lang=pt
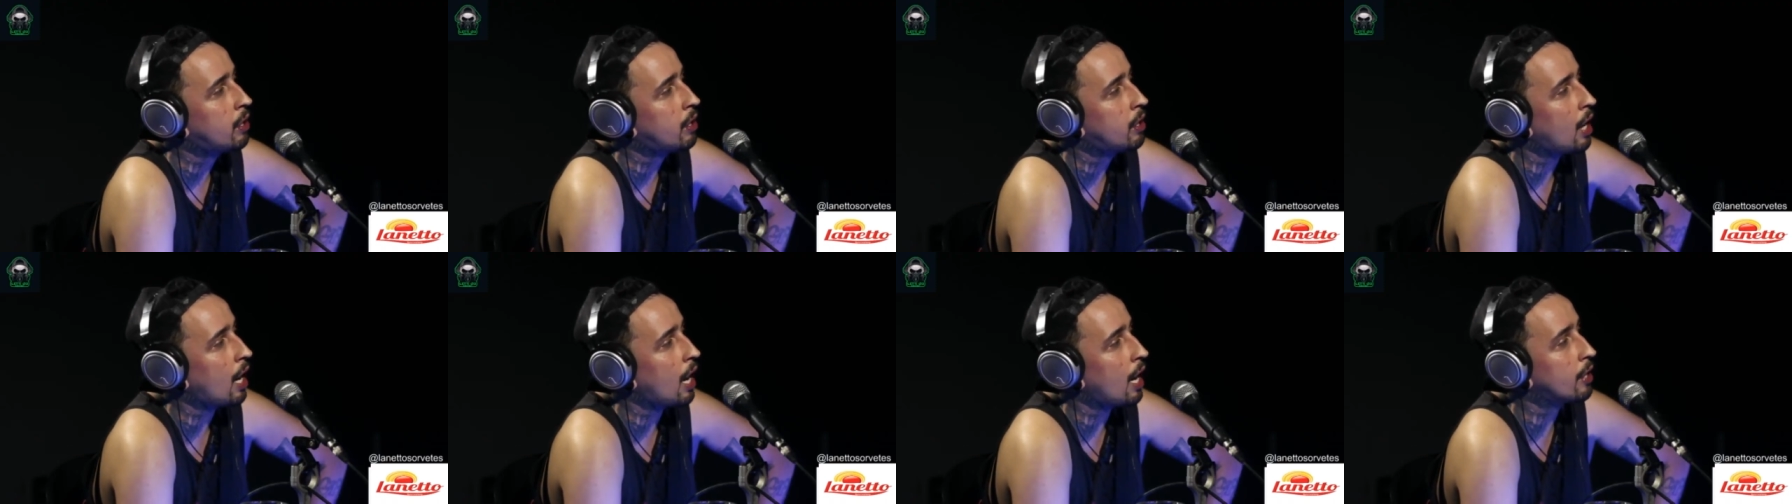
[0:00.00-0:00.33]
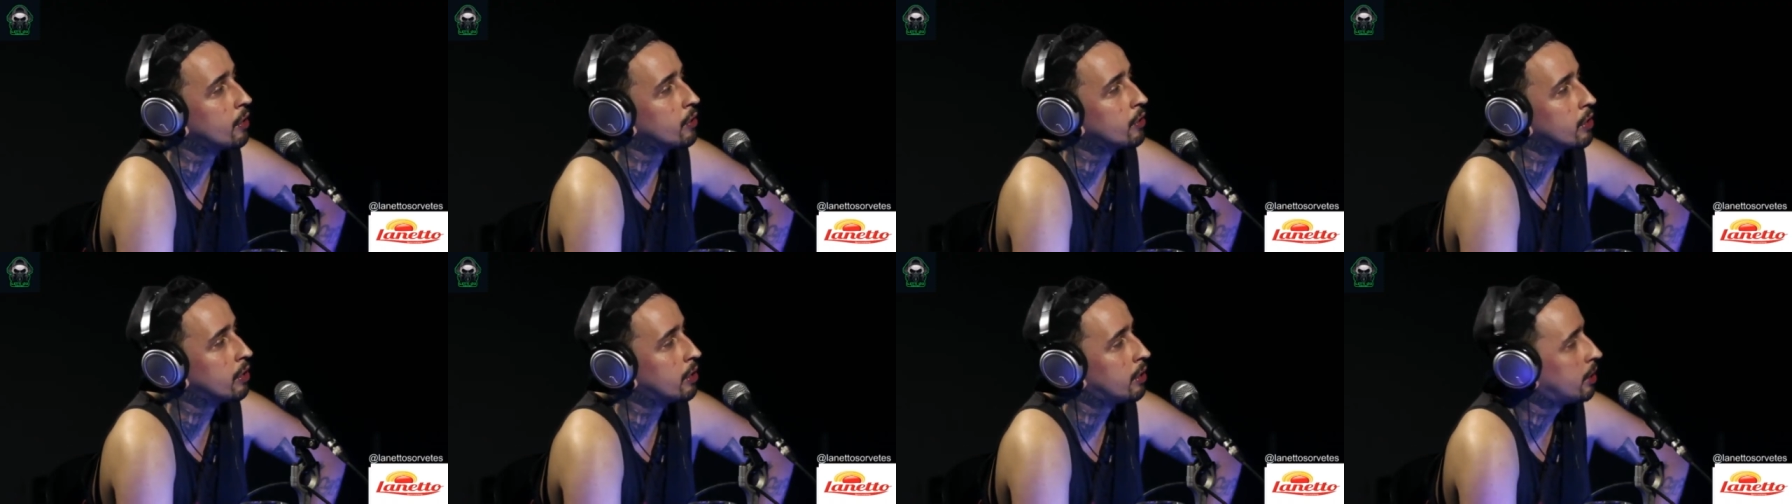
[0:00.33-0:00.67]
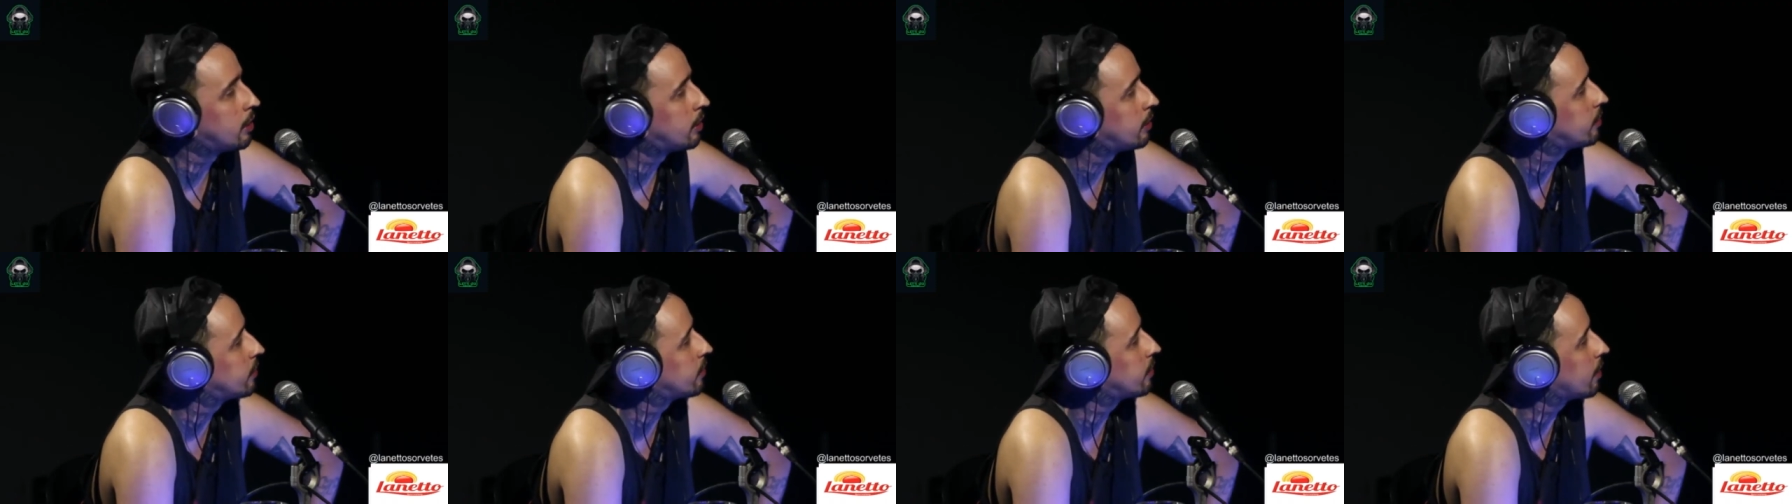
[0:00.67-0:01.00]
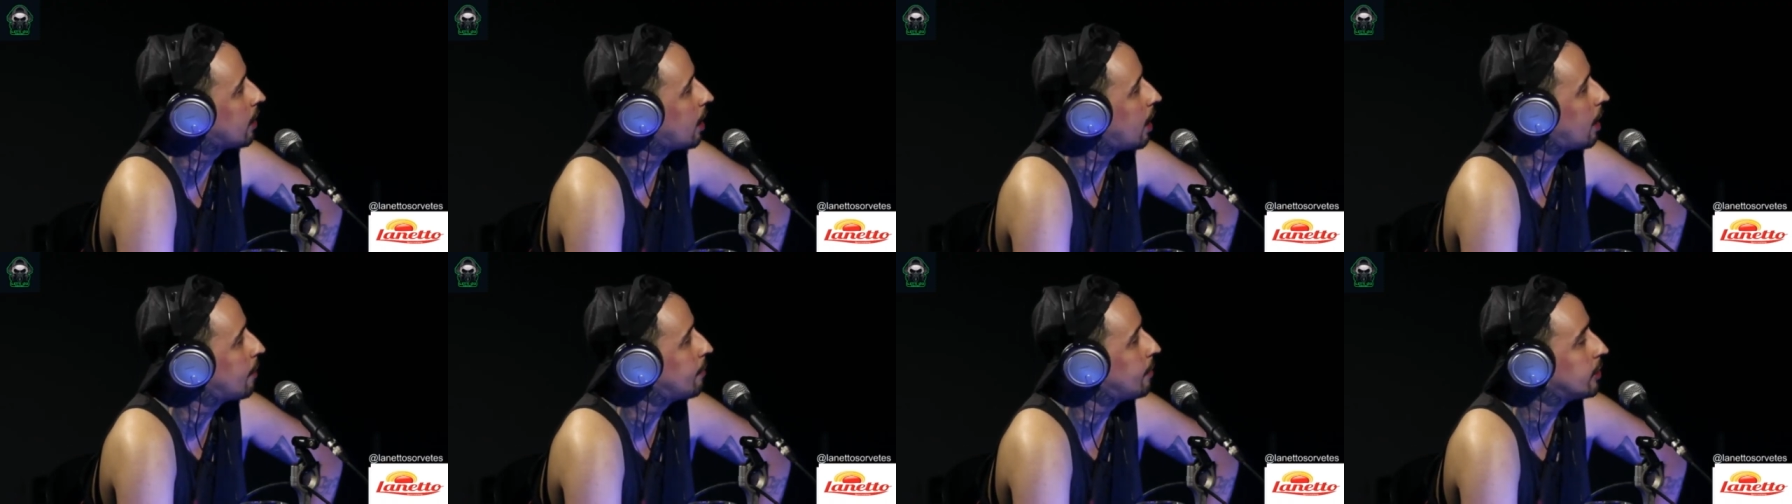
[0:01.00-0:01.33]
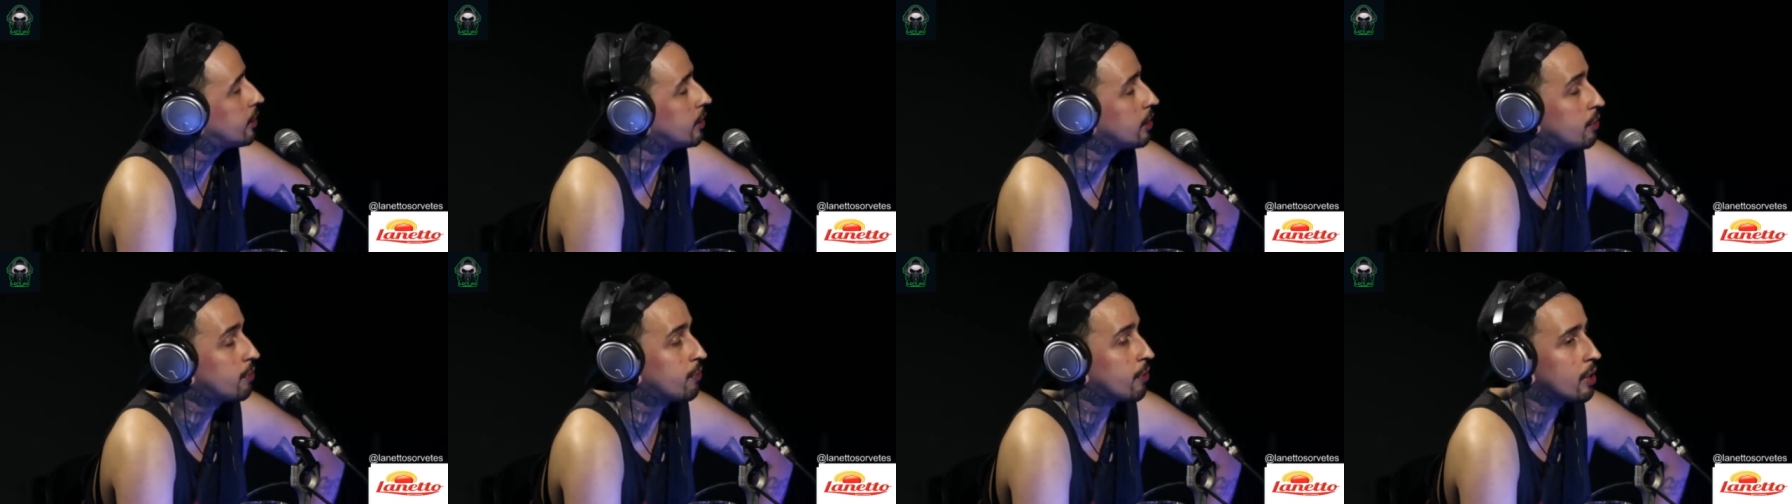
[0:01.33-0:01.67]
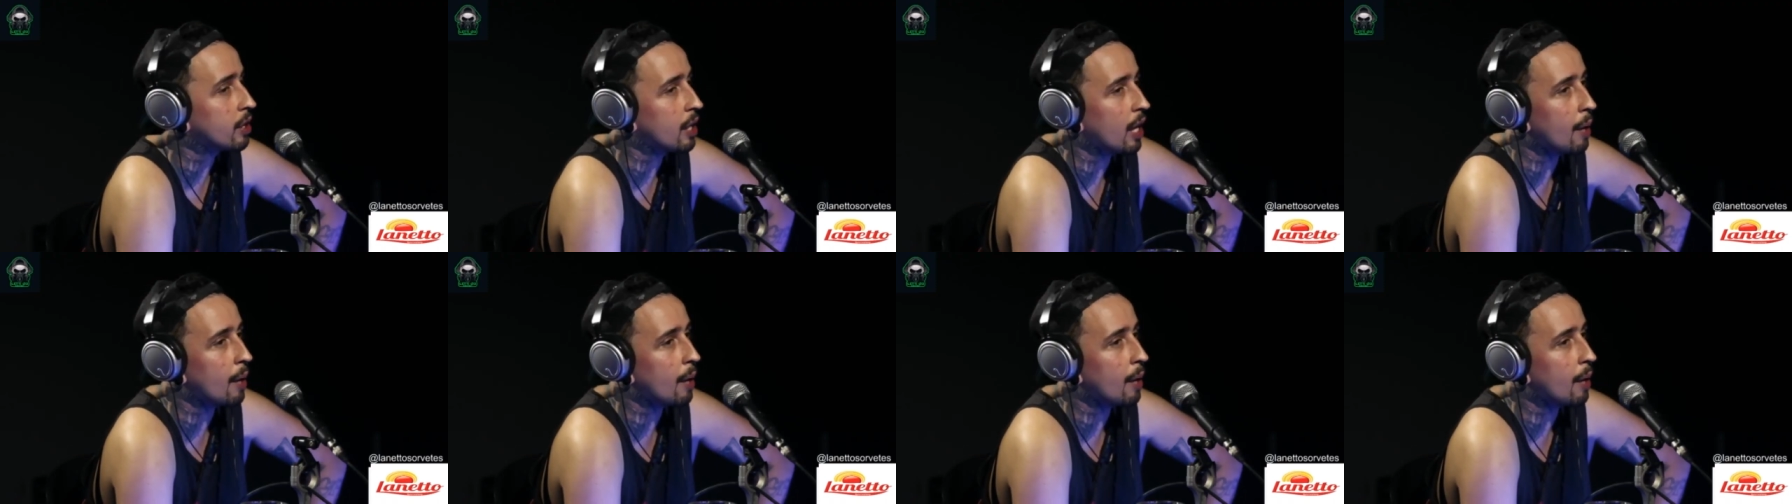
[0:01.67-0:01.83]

Eu aí, lembro isso aí, mano. Sabe? a gente demais.